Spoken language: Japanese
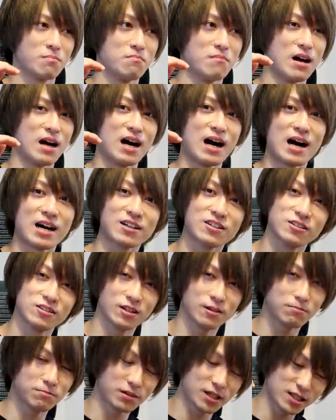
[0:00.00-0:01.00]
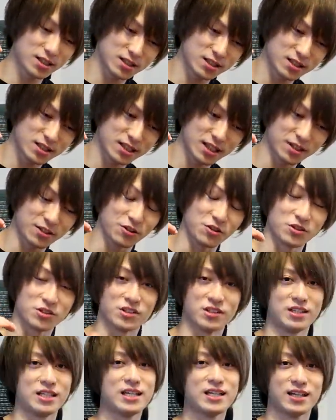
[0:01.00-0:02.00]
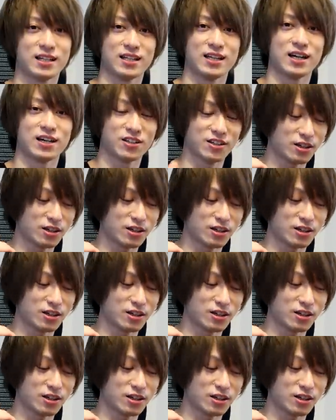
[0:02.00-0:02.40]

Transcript: まあ、アクアパッツァの次かな